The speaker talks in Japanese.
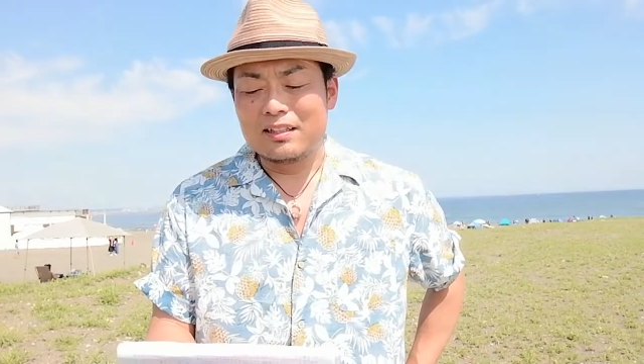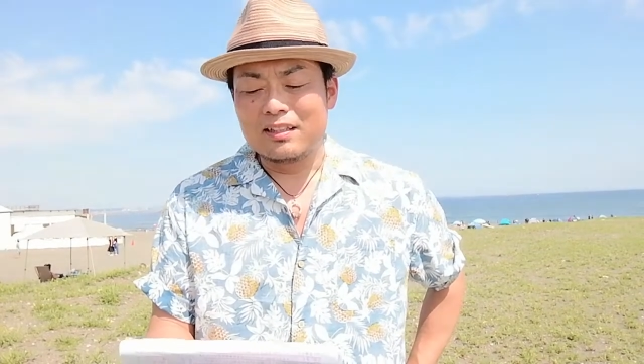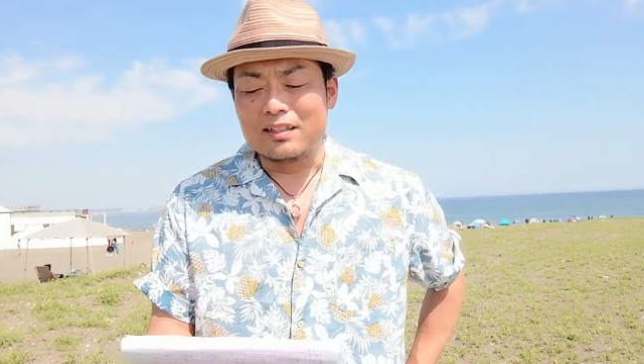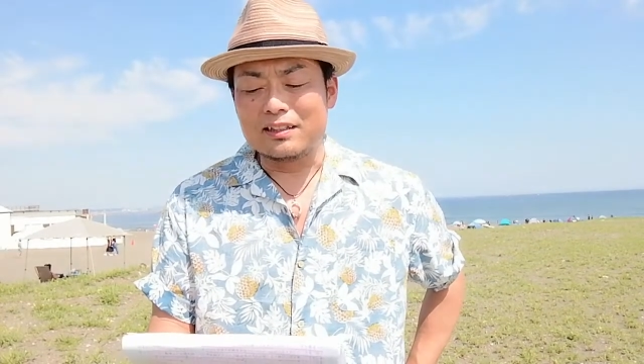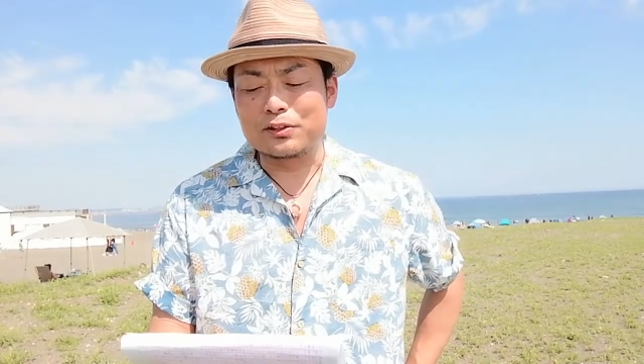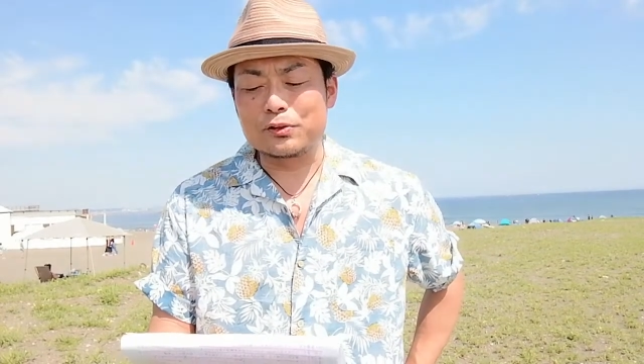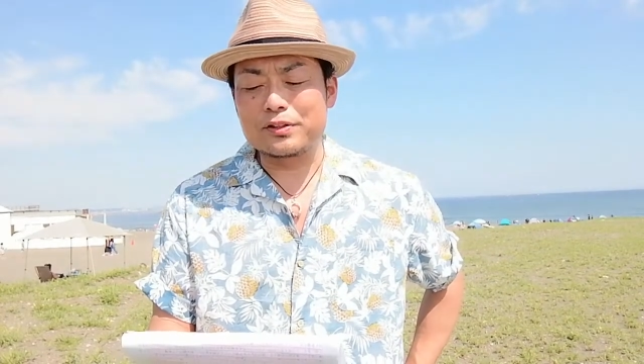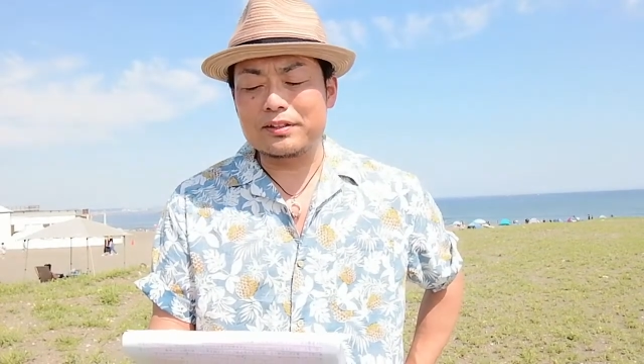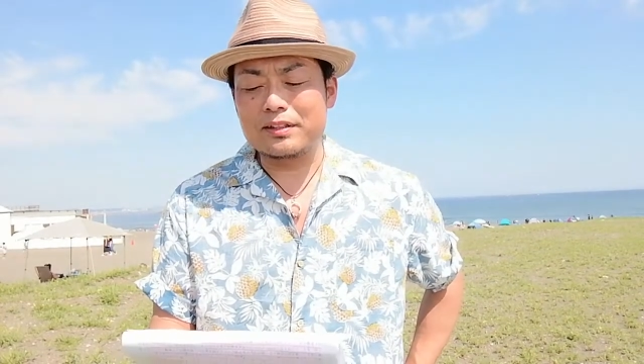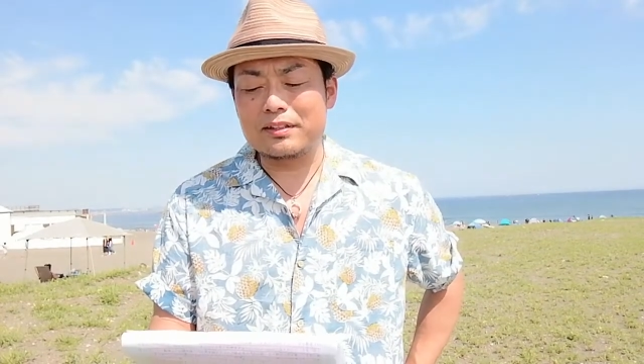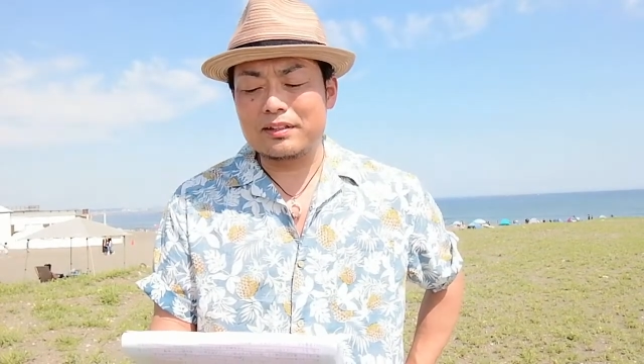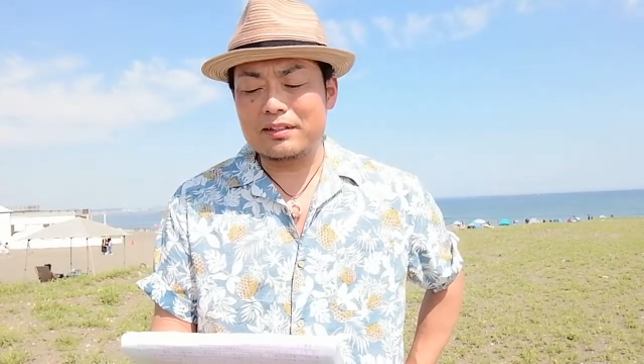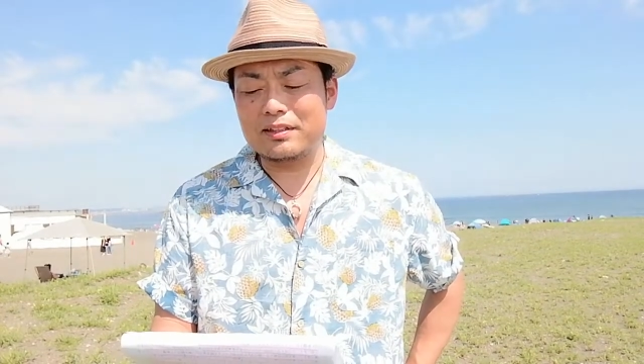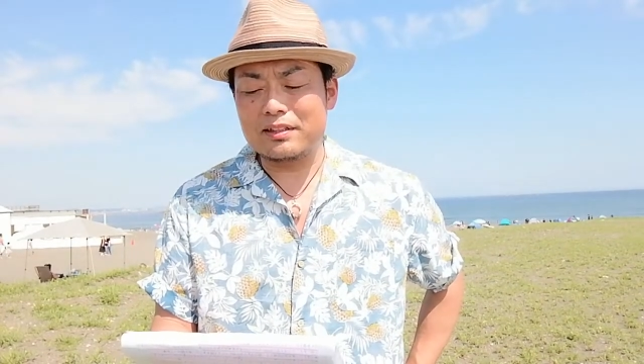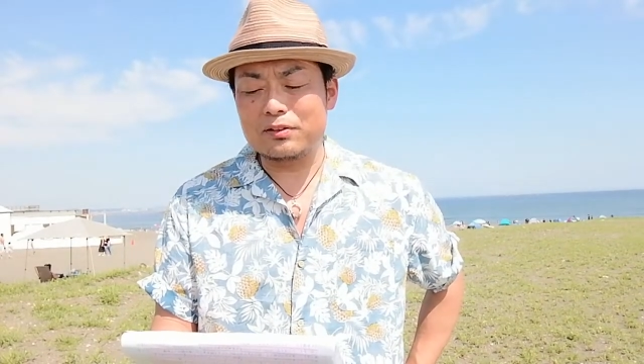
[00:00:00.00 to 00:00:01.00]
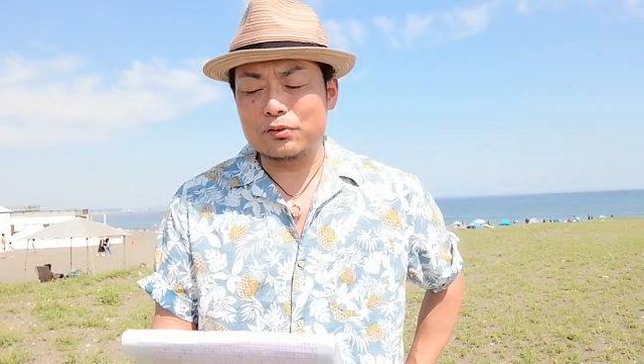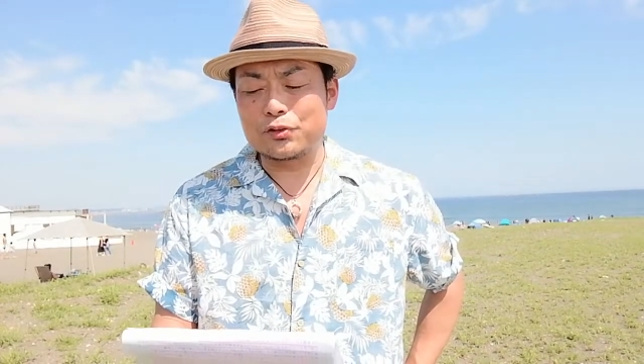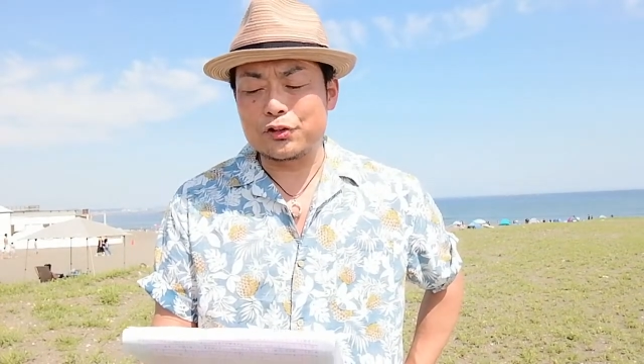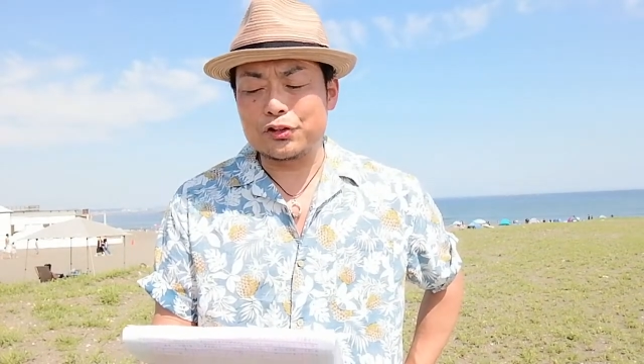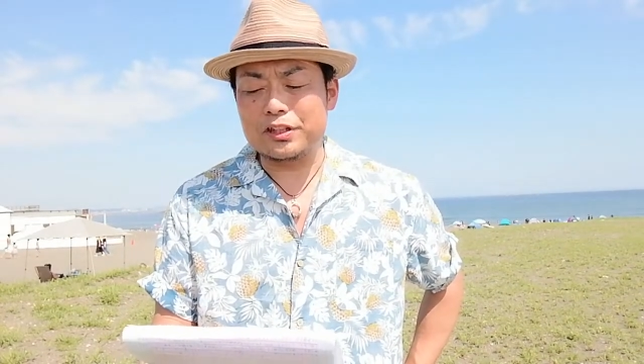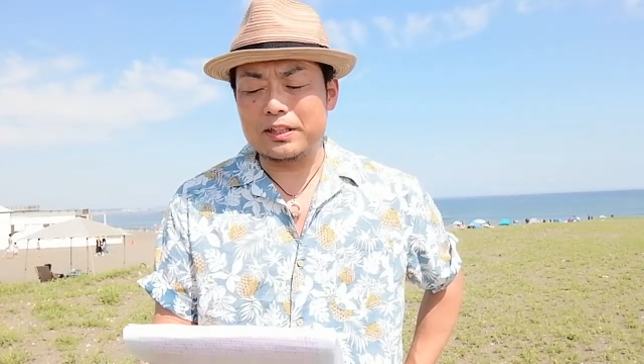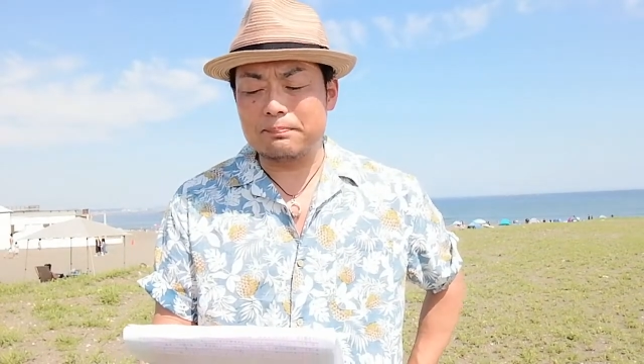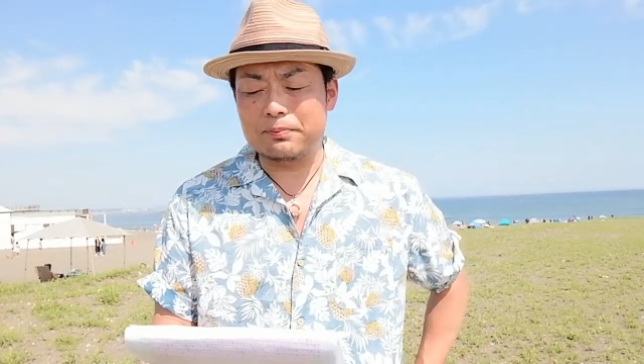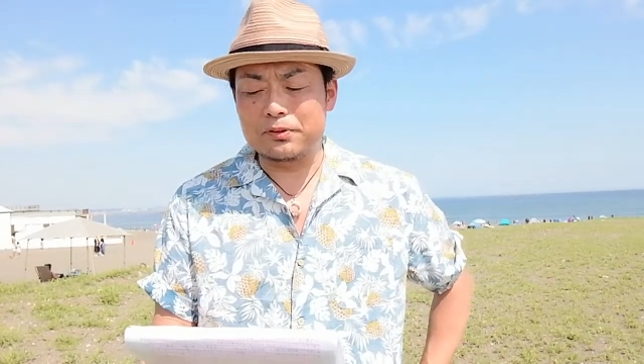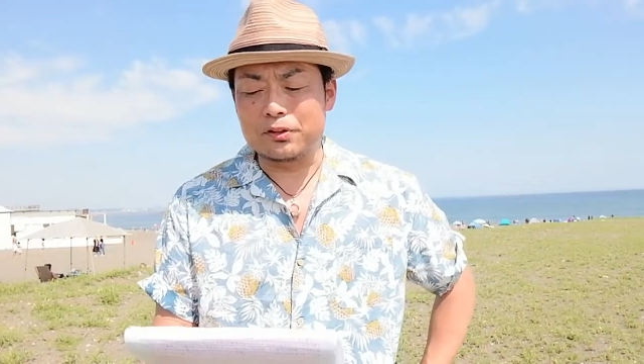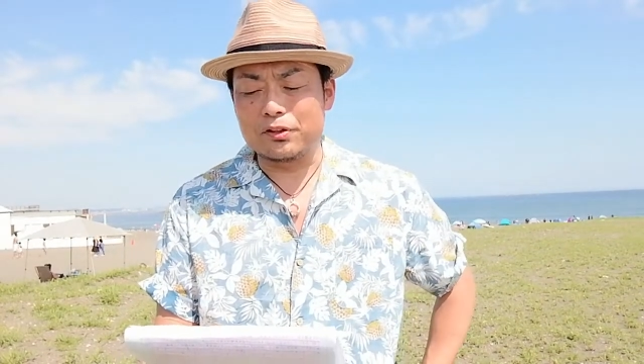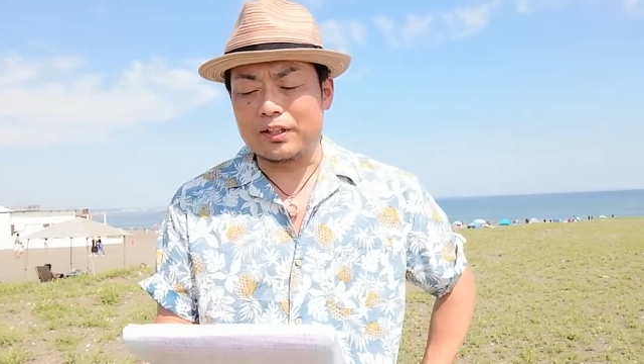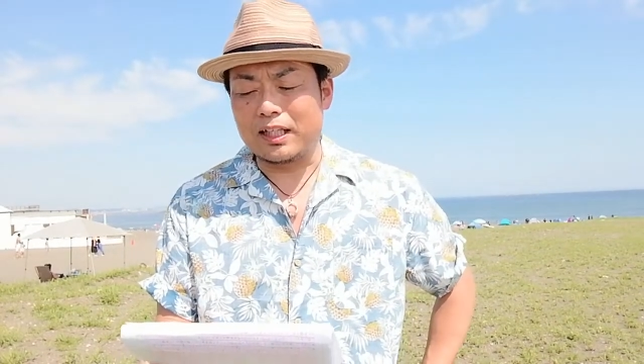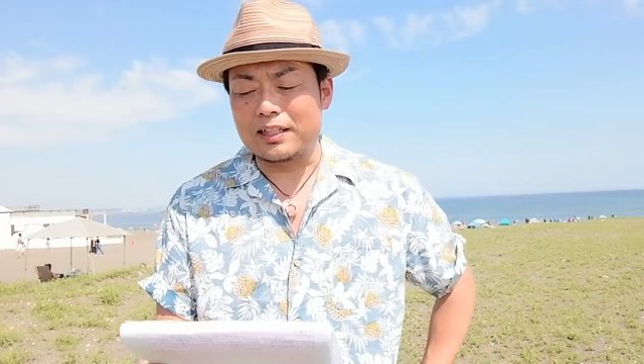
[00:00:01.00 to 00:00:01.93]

え卒園記念のチューリップの